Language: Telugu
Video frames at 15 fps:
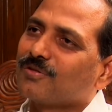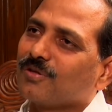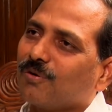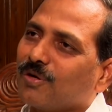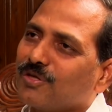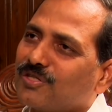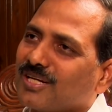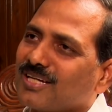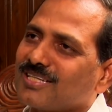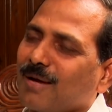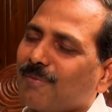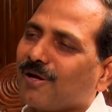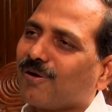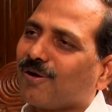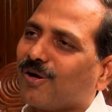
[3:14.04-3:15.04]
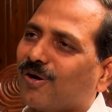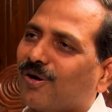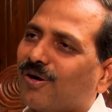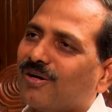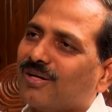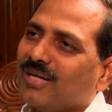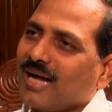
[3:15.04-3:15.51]
సో వచ్చిన సమయంలో
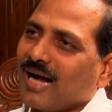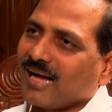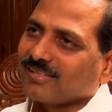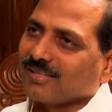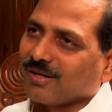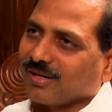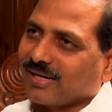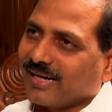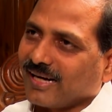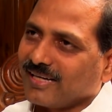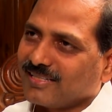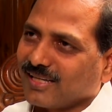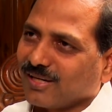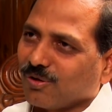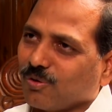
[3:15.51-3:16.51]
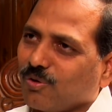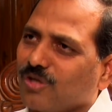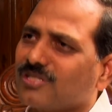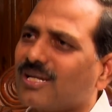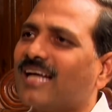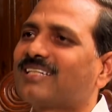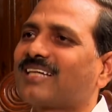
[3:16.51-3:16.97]
అసలు గడిచిన
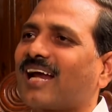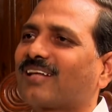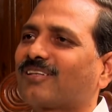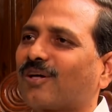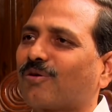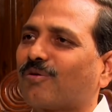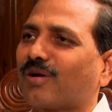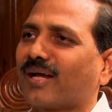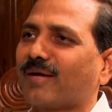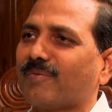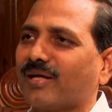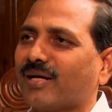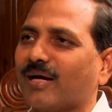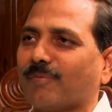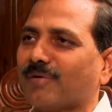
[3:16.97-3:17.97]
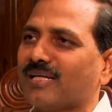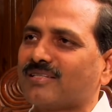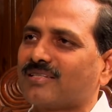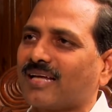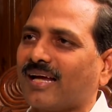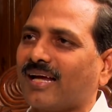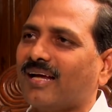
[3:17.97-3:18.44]
రోజులే చాలా తక్కువ ఉన్నాయి మీరు
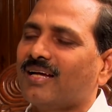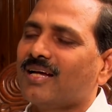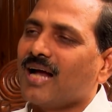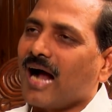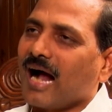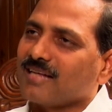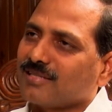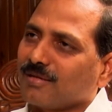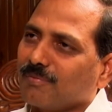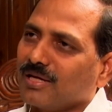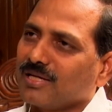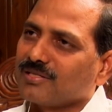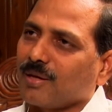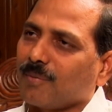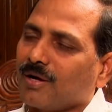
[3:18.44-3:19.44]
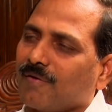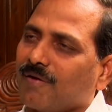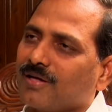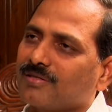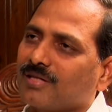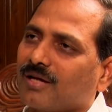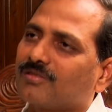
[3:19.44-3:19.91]
గమనిస్తే అసెంబ్లీ
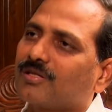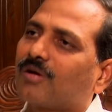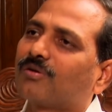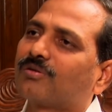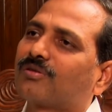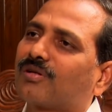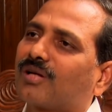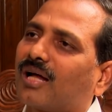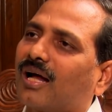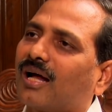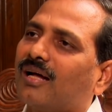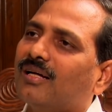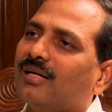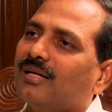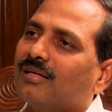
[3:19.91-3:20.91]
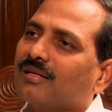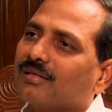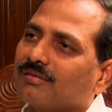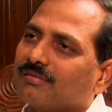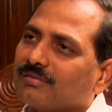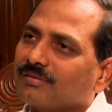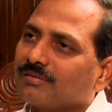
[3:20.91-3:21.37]
సమావేశాలు జరుగుతున్న
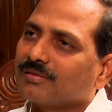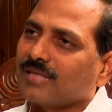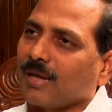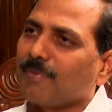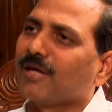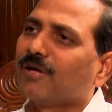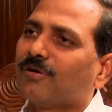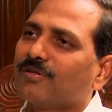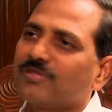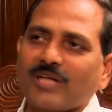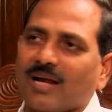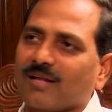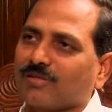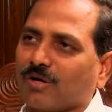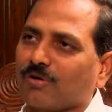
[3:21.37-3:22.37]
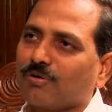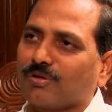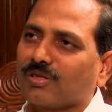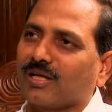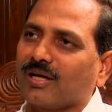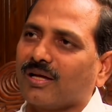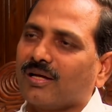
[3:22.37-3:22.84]
సమయం చాలా
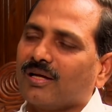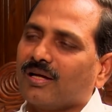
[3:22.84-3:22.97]
తక్కువ ఉంది